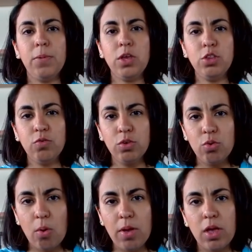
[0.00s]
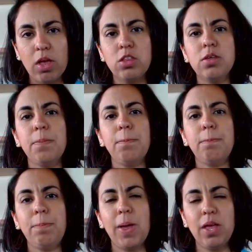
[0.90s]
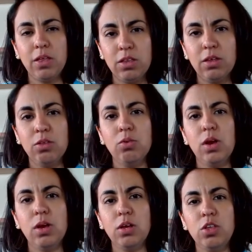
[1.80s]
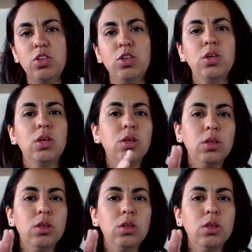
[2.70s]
Individualmente, pense durante